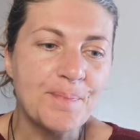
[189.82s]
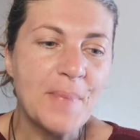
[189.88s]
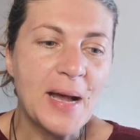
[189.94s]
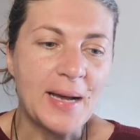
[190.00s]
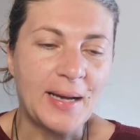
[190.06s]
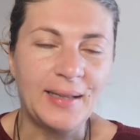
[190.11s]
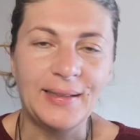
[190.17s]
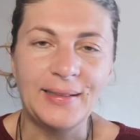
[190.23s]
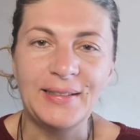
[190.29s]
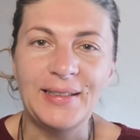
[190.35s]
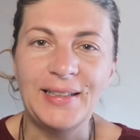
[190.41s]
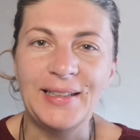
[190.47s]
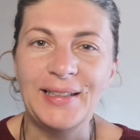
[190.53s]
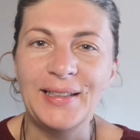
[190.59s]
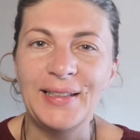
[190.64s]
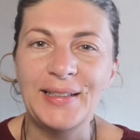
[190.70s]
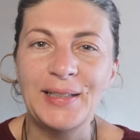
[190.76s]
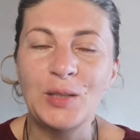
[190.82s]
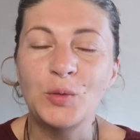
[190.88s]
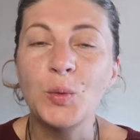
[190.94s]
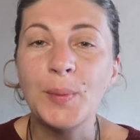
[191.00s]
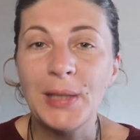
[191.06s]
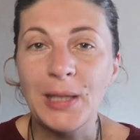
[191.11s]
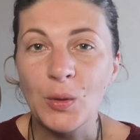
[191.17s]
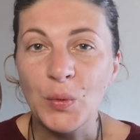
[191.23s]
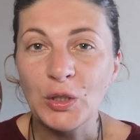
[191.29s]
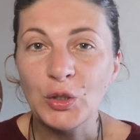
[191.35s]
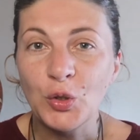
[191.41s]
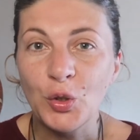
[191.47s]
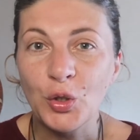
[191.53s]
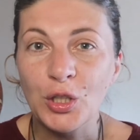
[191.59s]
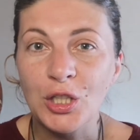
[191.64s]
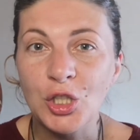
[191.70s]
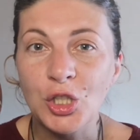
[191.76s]
Ma eh, nel
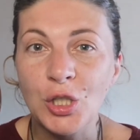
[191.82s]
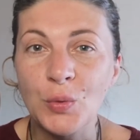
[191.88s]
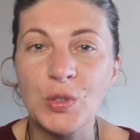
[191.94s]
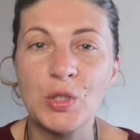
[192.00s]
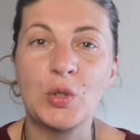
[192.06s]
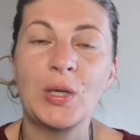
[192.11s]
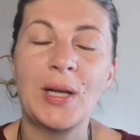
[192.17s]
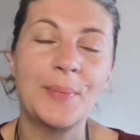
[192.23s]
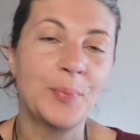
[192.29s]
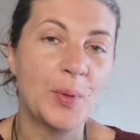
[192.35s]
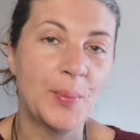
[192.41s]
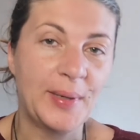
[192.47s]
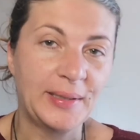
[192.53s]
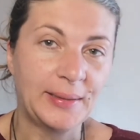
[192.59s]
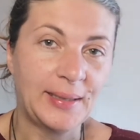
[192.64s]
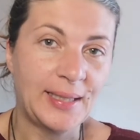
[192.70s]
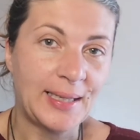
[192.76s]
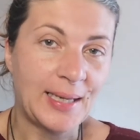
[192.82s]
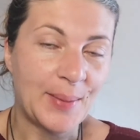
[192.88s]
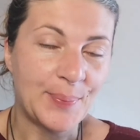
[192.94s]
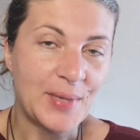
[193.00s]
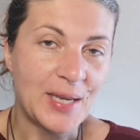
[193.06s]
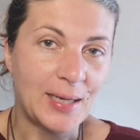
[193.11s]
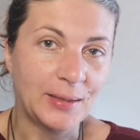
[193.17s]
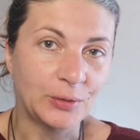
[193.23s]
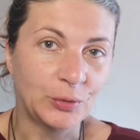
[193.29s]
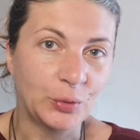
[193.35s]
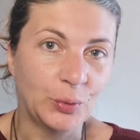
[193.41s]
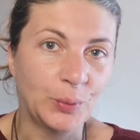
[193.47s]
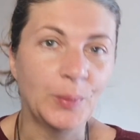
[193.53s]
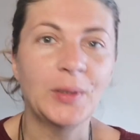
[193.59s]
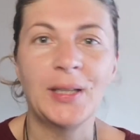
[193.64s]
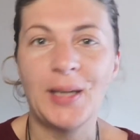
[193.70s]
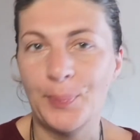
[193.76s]
2014 questo campo è, è,
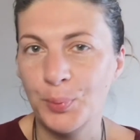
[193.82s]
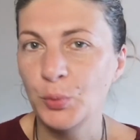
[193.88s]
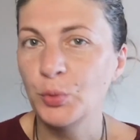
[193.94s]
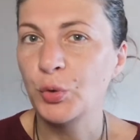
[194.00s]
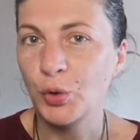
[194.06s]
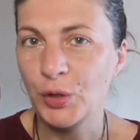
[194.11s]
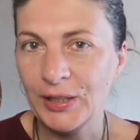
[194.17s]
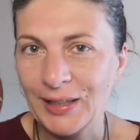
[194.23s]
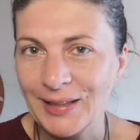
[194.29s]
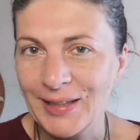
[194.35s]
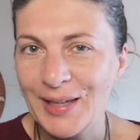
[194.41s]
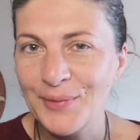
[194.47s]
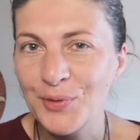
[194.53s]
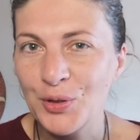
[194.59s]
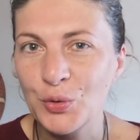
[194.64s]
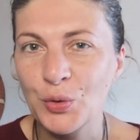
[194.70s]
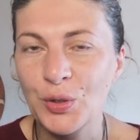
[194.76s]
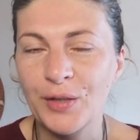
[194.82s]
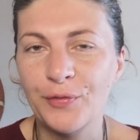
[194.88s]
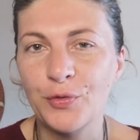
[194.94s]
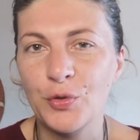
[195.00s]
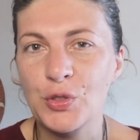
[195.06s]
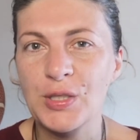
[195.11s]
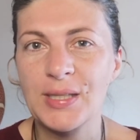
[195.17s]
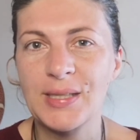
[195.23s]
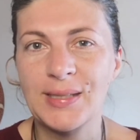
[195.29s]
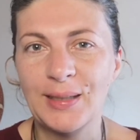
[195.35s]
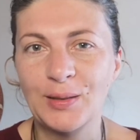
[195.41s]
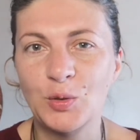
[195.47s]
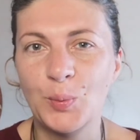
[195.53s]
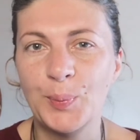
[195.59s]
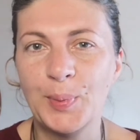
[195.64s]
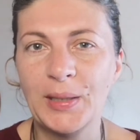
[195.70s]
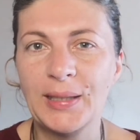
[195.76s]
cambiato, che appunto credevano che fosse
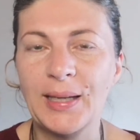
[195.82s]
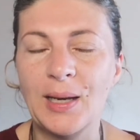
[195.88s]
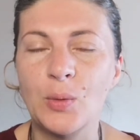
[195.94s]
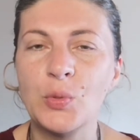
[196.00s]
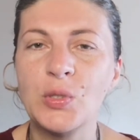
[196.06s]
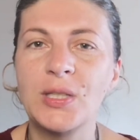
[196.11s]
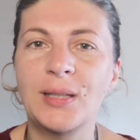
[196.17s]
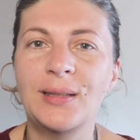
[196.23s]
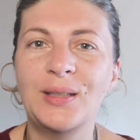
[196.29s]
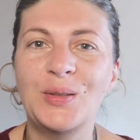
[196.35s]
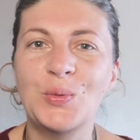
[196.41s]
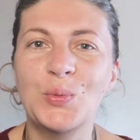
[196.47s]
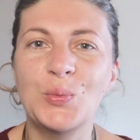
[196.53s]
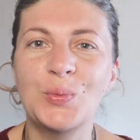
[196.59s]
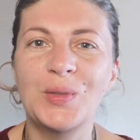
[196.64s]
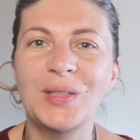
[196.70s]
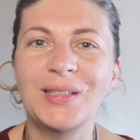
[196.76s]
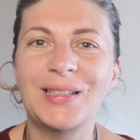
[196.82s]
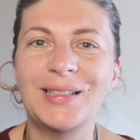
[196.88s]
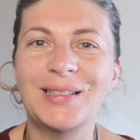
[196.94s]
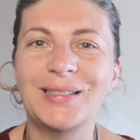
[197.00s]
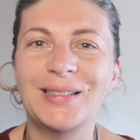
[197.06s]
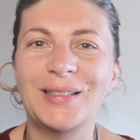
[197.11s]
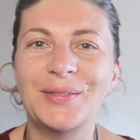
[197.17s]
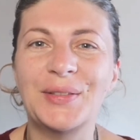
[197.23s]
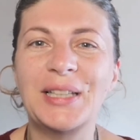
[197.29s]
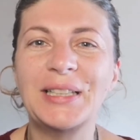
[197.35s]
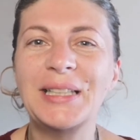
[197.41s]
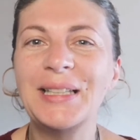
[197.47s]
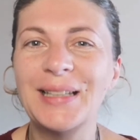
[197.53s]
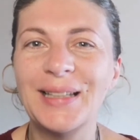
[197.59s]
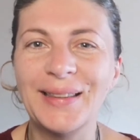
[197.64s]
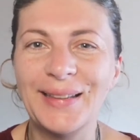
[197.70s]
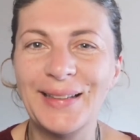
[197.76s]
stato per causa di
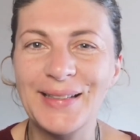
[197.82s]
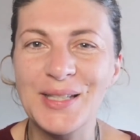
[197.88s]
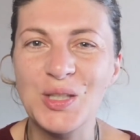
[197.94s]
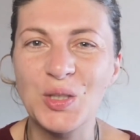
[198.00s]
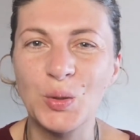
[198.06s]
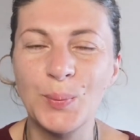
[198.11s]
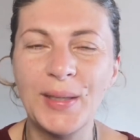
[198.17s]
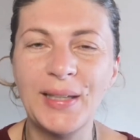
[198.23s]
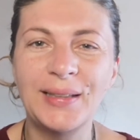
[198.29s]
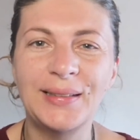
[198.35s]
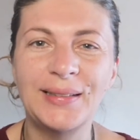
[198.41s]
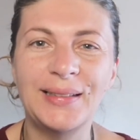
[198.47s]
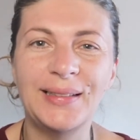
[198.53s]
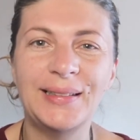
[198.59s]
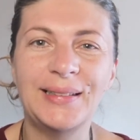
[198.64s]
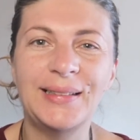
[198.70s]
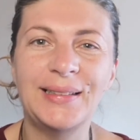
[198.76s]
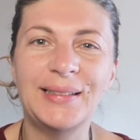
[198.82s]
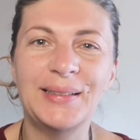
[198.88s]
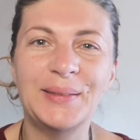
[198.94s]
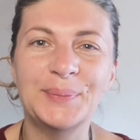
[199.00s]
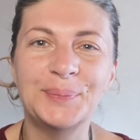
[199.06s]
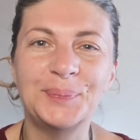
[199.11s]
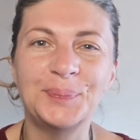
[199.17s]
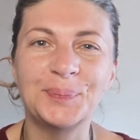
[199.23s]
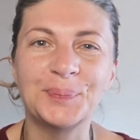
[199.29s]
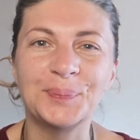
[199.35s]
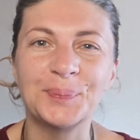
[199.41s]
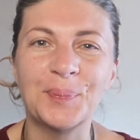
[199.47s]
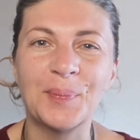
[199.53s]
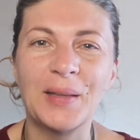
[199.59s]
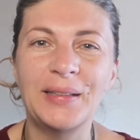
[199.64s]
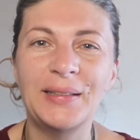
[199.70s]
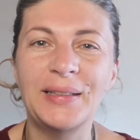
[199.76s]
un'avaria degli strumenti di,